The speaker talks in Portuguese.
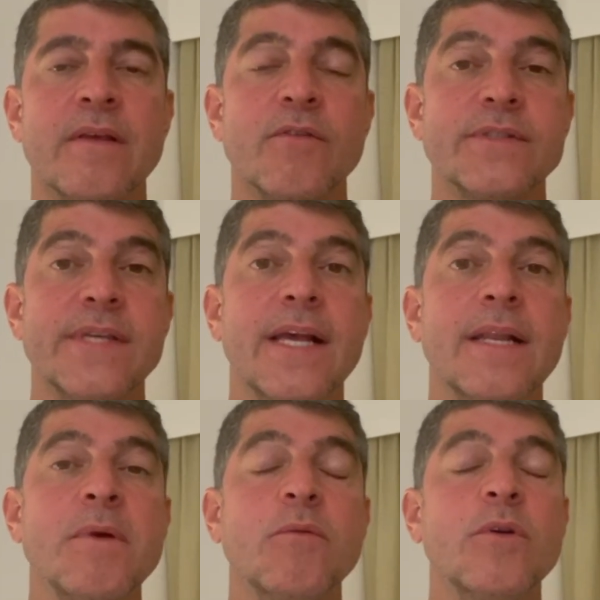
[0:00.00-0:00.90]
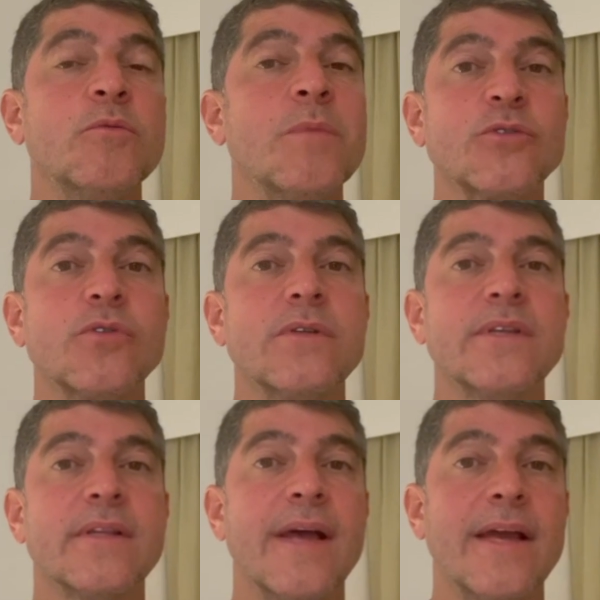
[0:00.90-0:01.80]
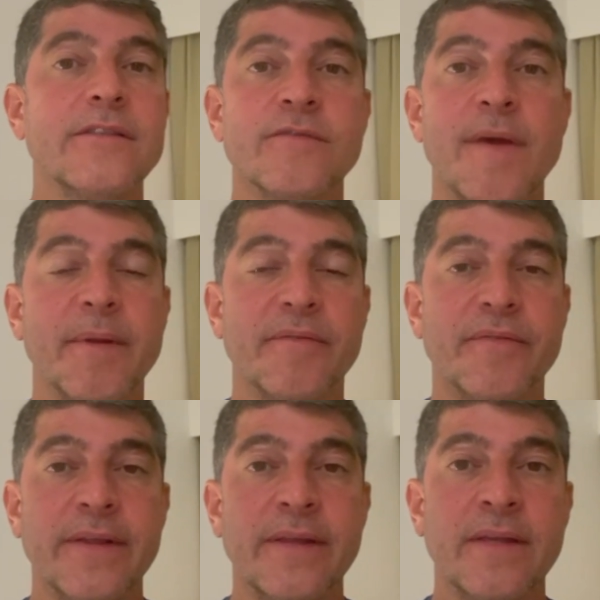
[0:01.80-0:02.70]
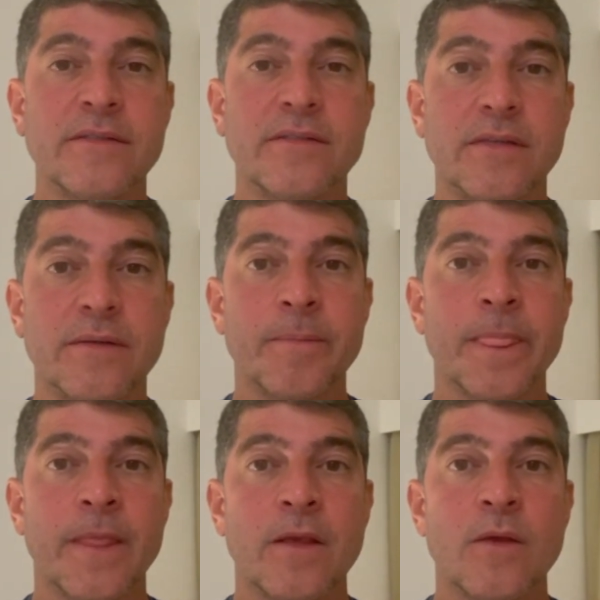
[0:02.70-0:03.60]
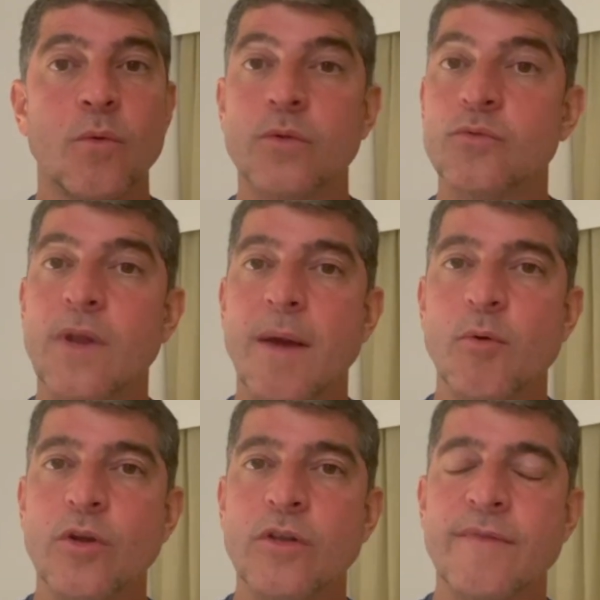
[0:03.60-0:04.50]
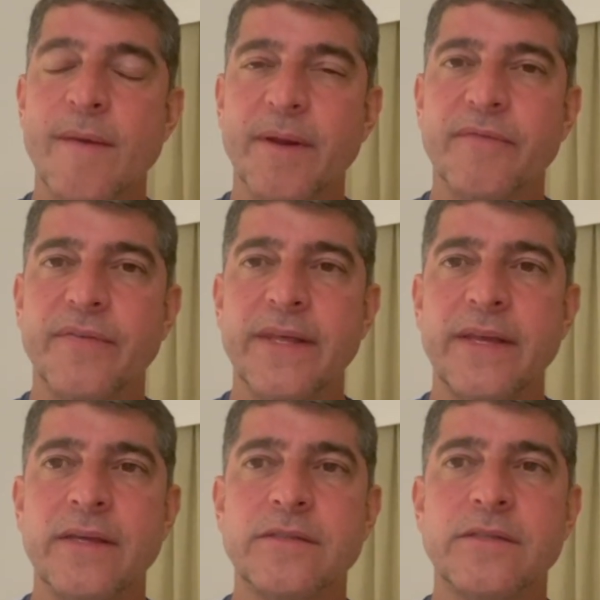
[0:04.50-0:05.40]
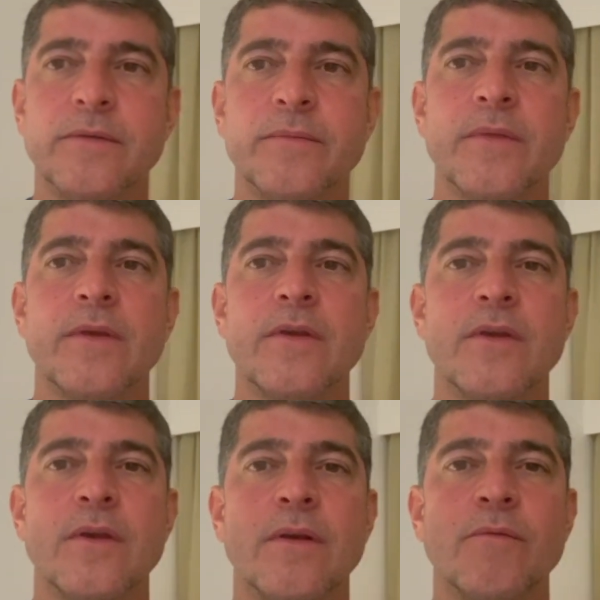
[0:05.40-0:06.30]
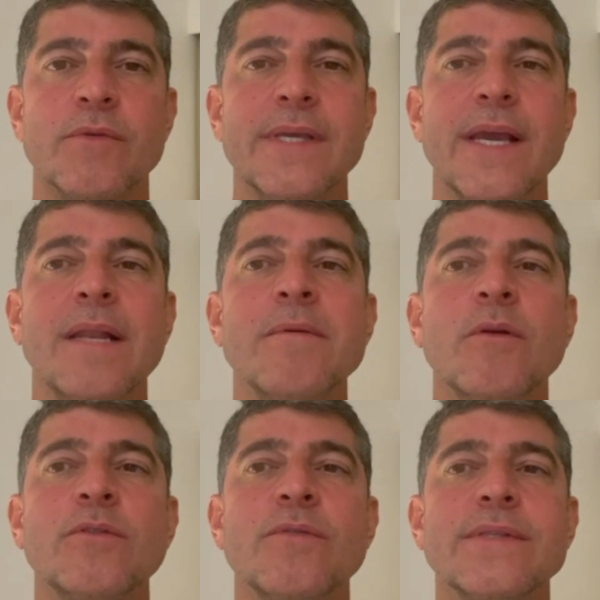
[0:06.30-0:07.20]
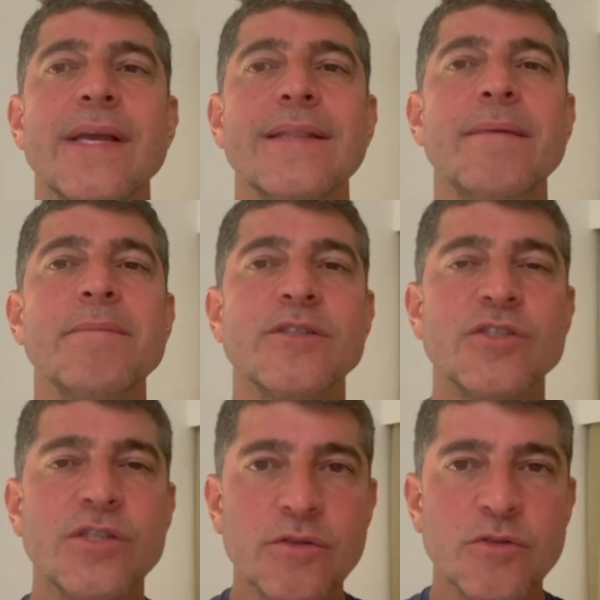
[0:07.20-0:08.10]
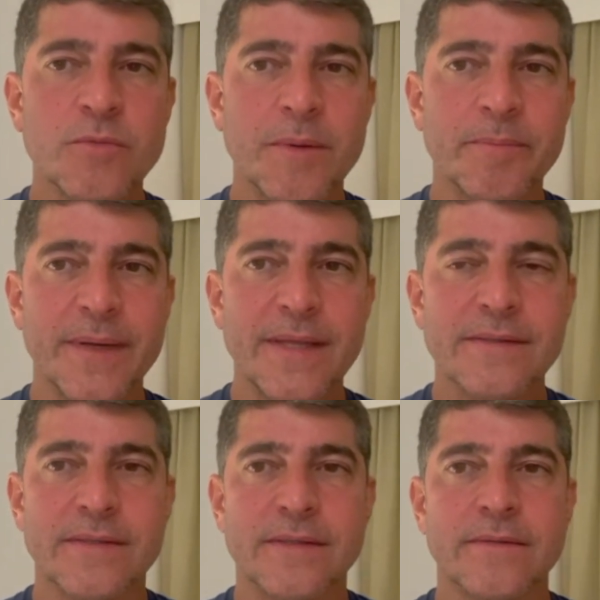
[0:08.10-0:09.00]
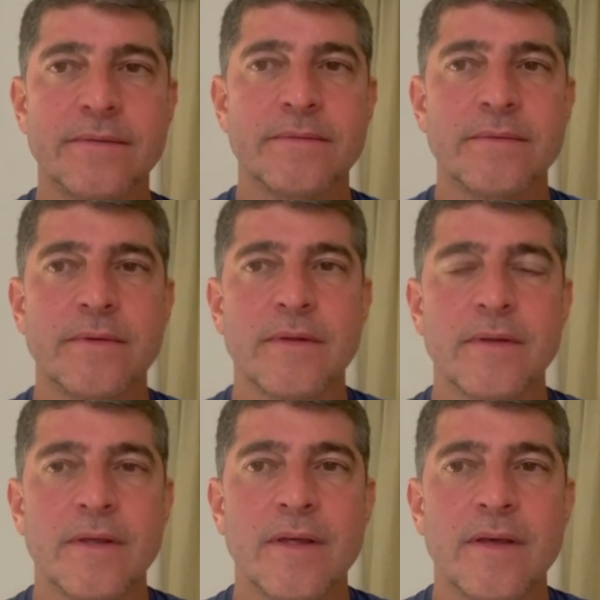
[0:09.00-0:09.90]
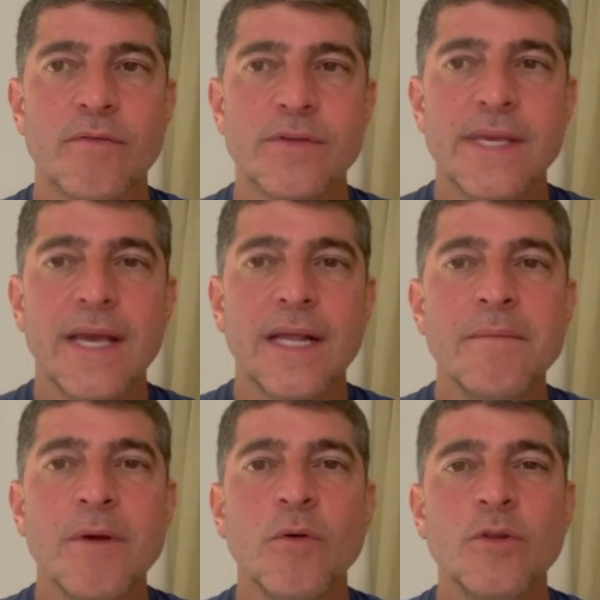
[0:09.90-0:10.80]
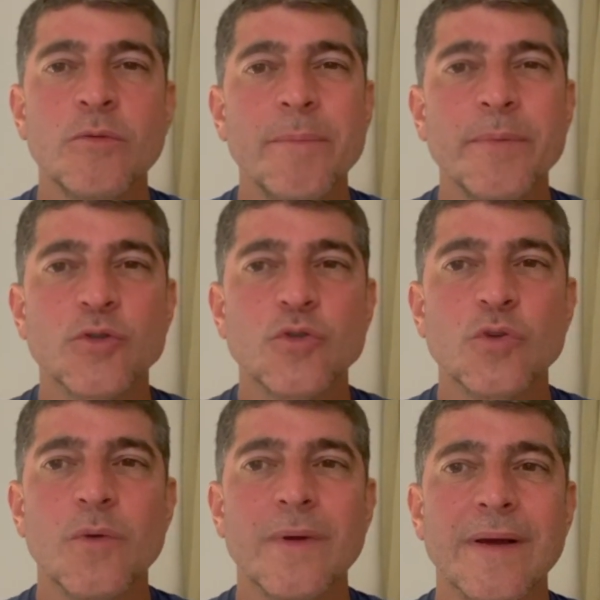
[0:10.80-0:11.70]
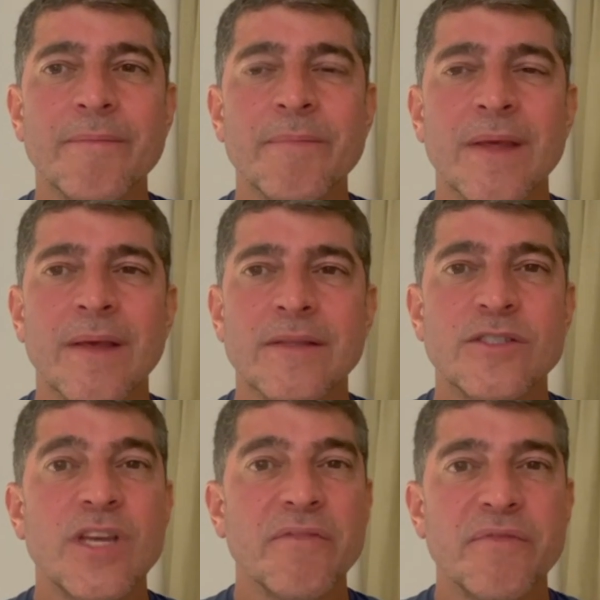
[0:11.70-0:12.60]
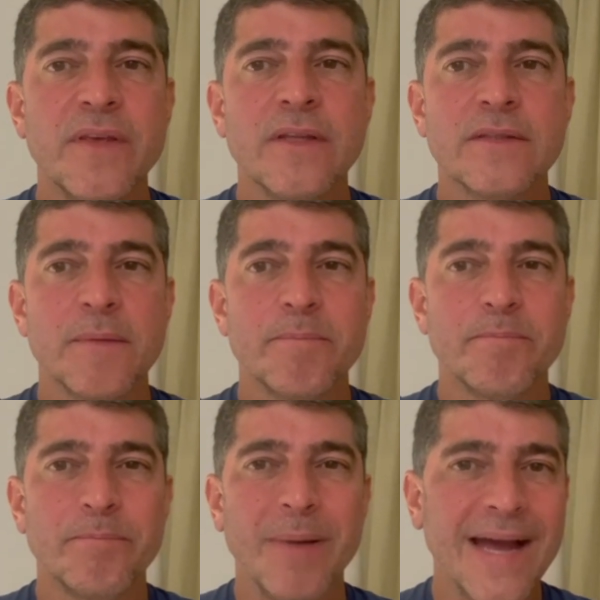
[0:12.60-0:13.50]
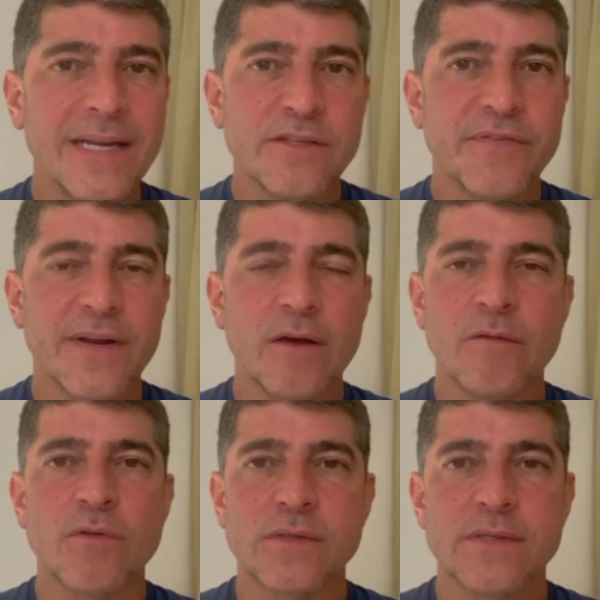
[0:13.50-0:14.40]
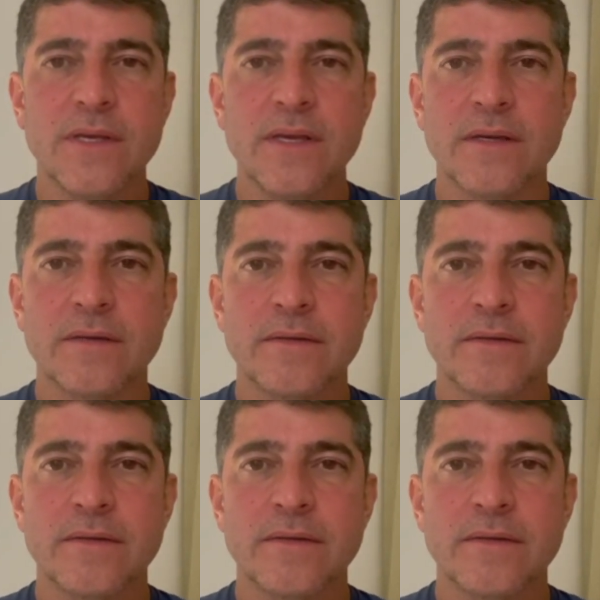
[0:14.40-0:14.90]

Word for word: Você reclama quando uma sociedade não vai para frente, quando um namoro não vai para frente? Você reclama quando você é demitido de uma empresa? Você reclama quando uma pessoa te evita e para de falar com você?